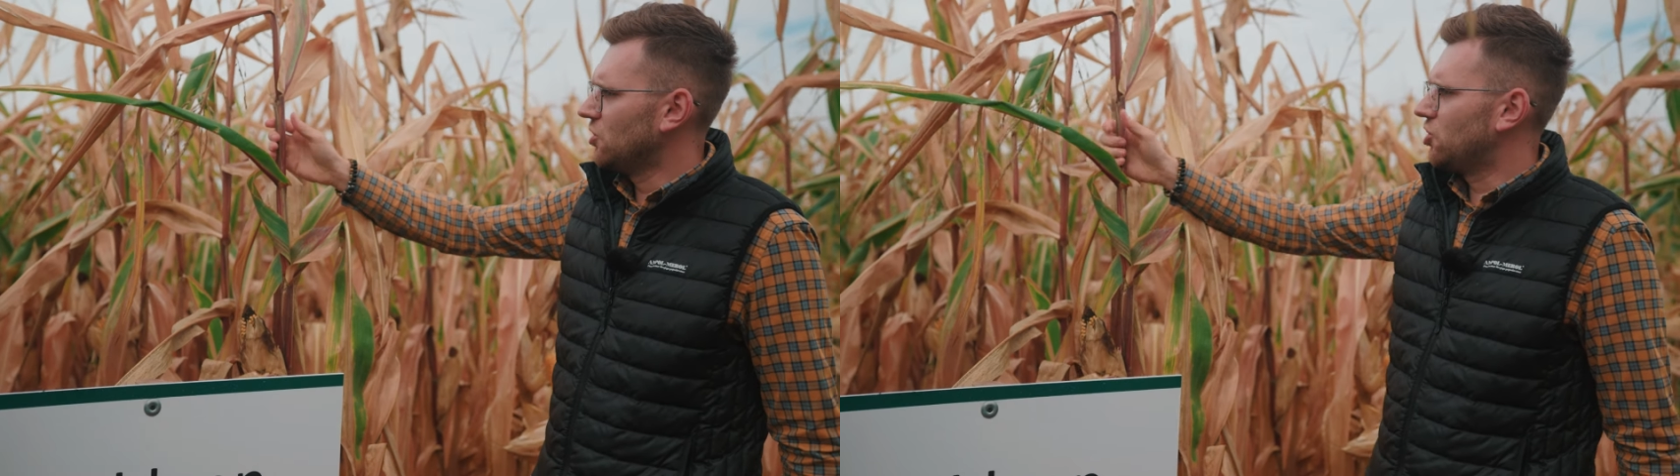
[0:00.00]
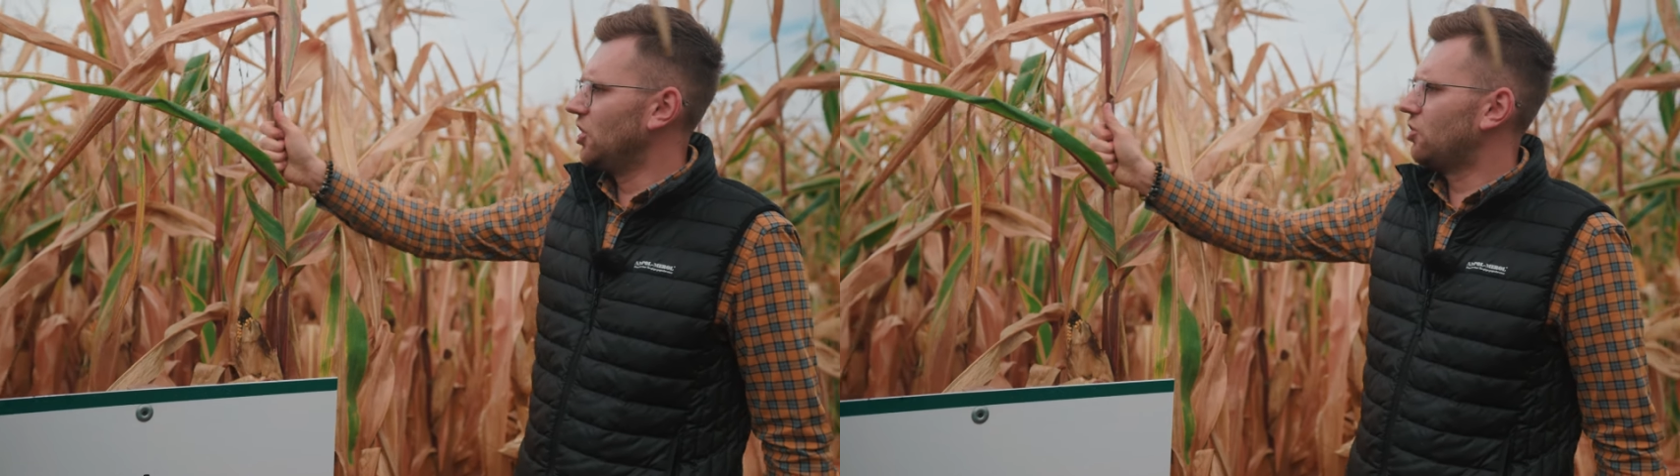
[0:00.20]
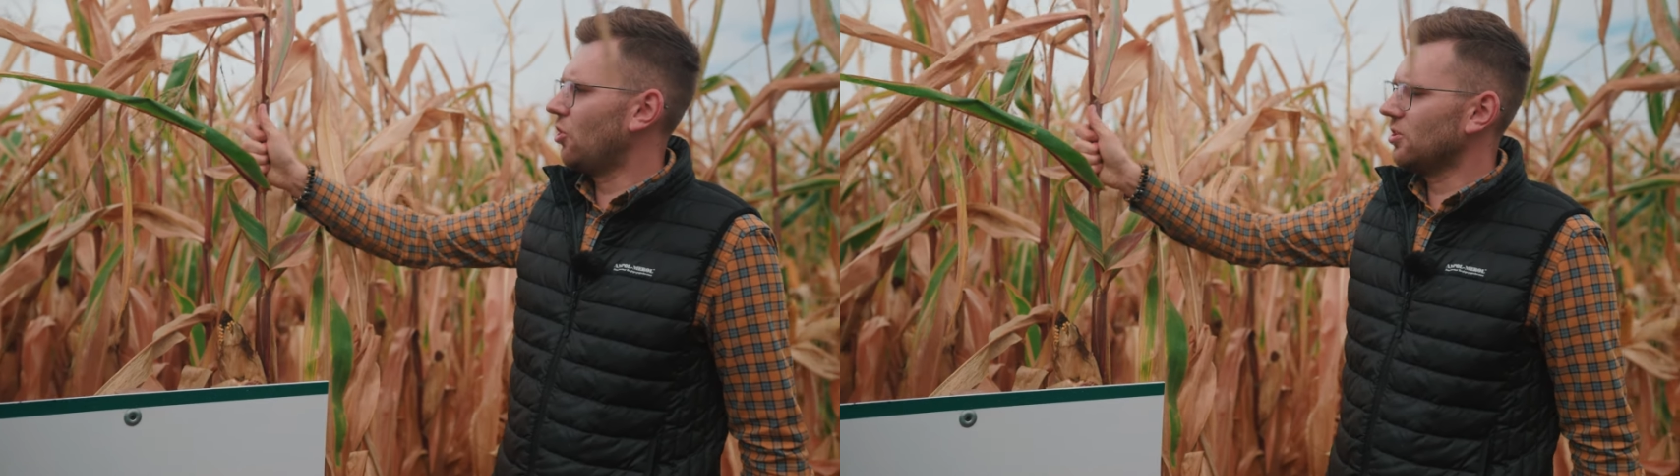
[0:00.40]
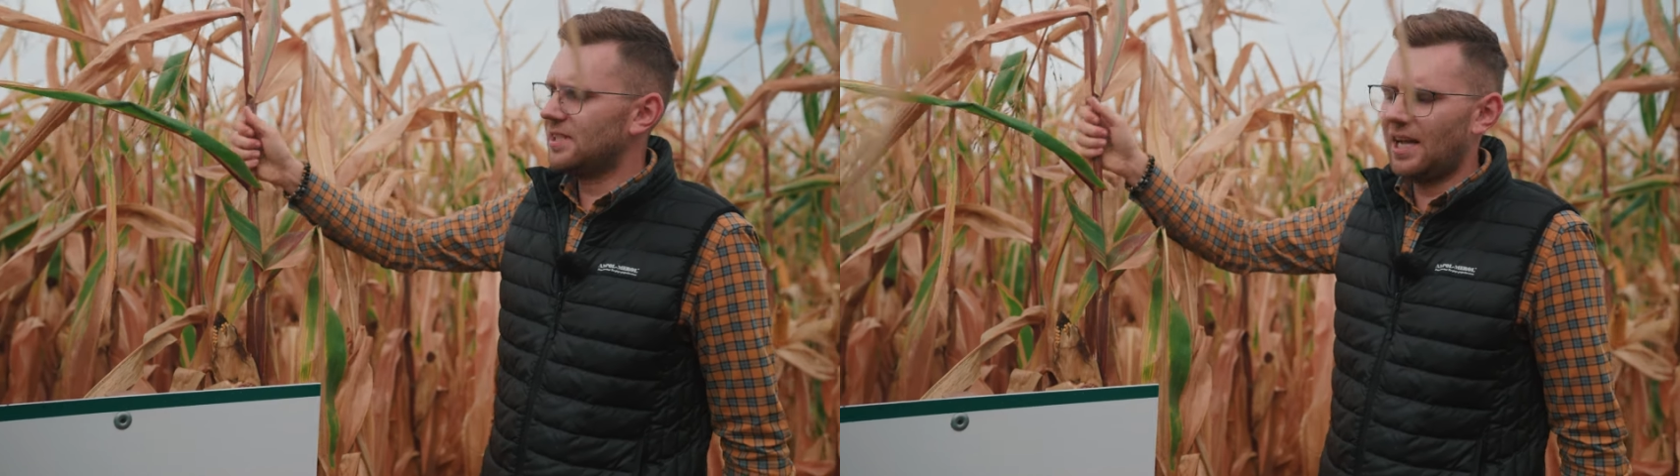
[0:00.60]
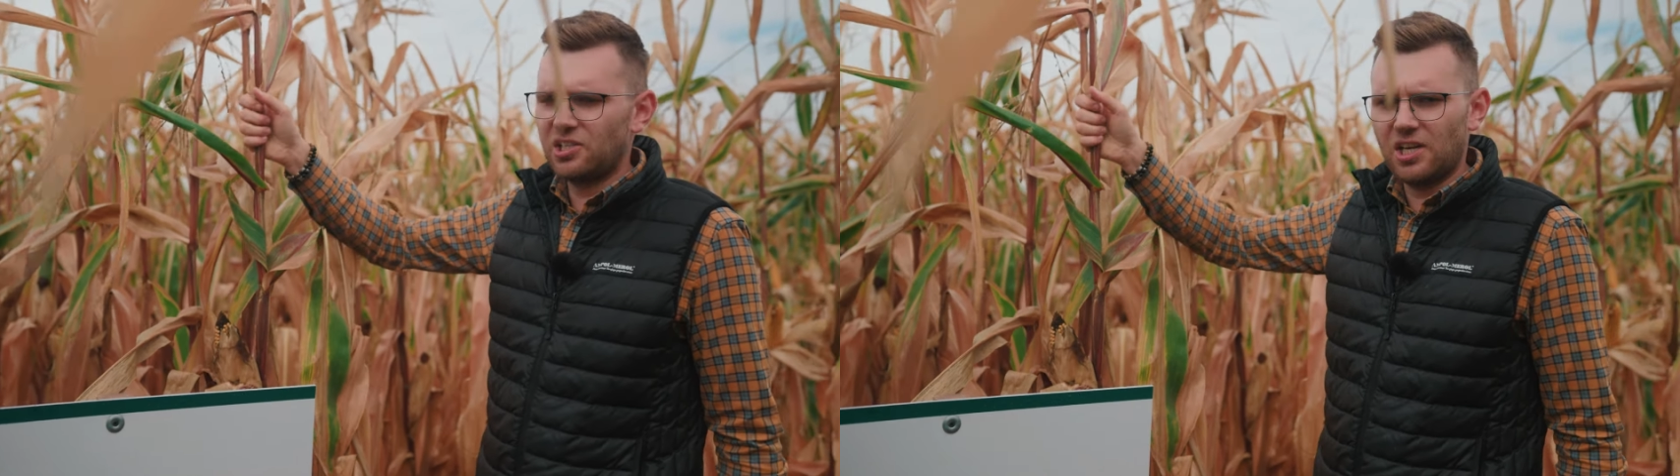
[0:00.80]
czyli to
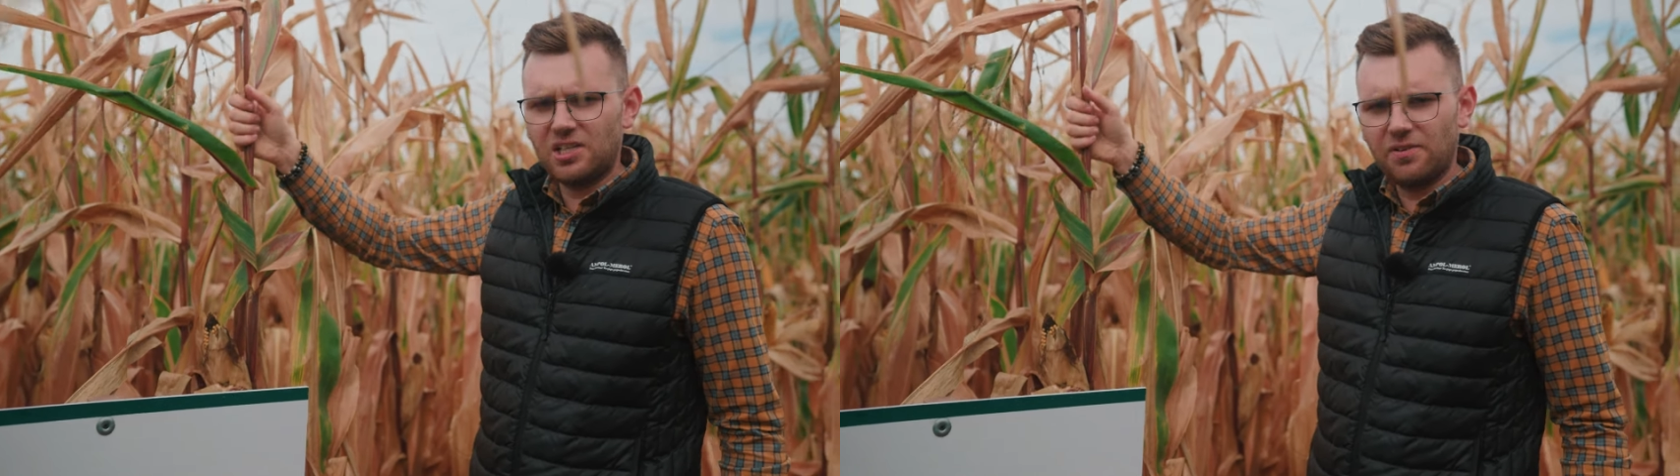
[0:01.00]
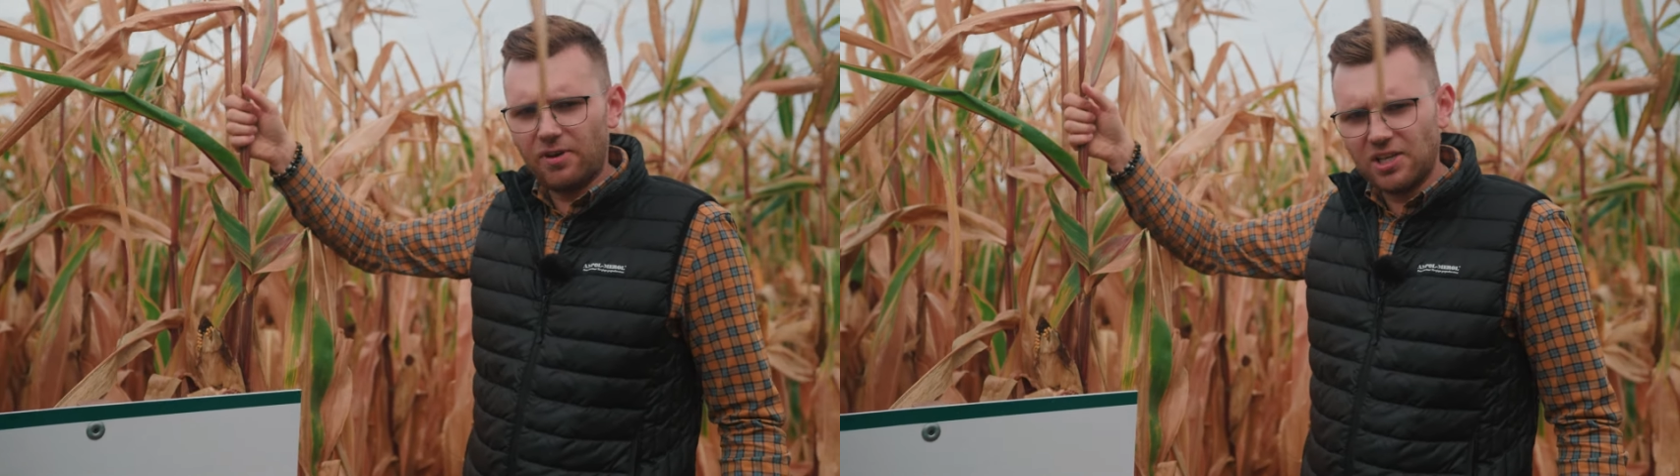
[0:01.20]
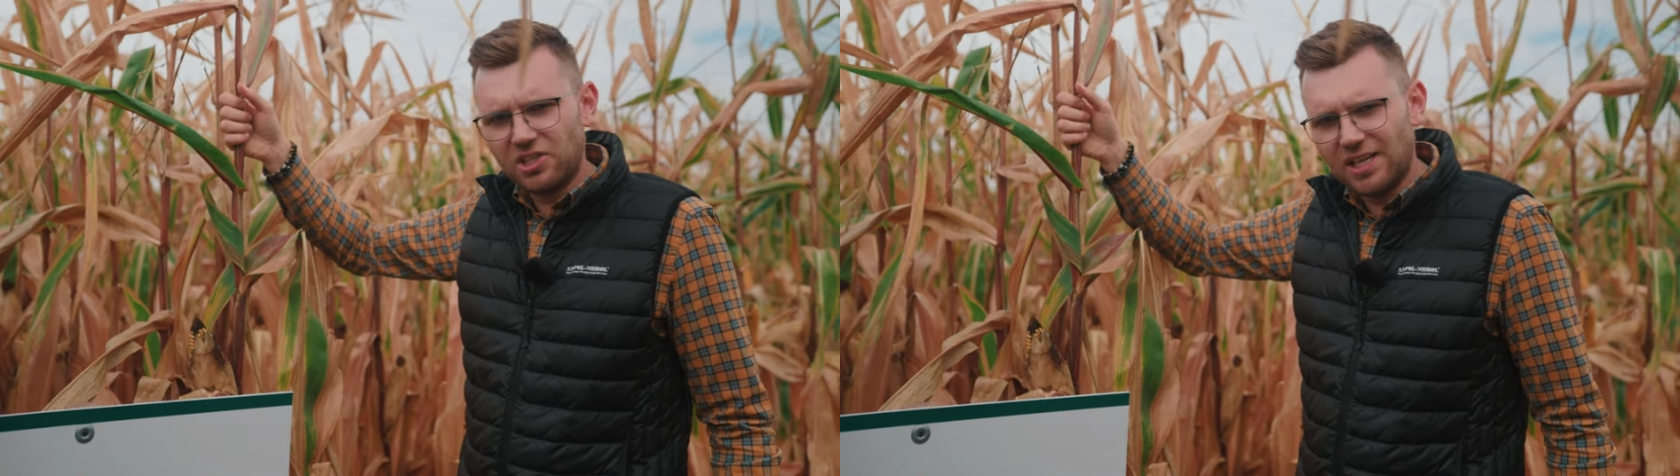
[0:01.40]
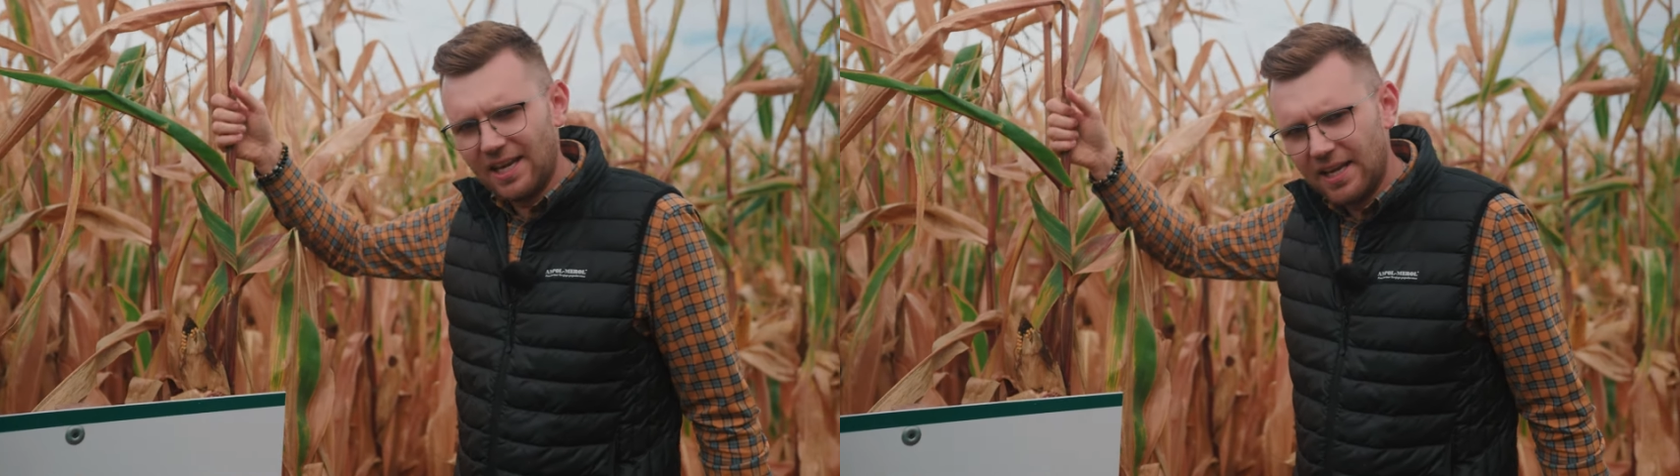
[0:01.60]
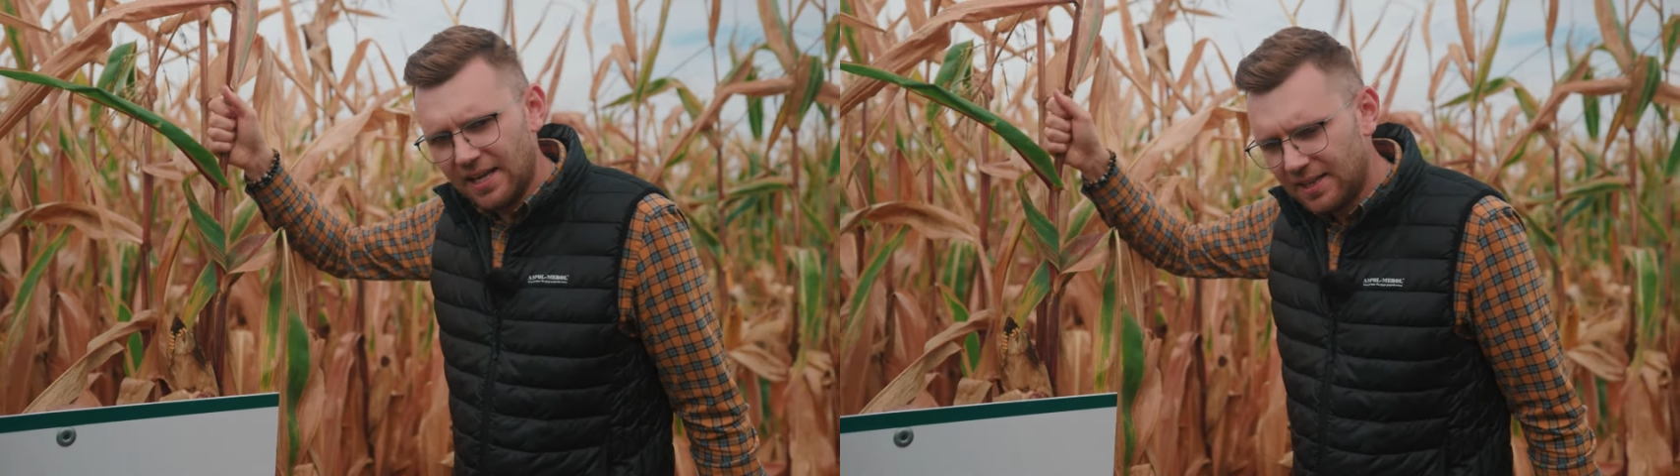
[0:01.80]
oznacza, że właśnie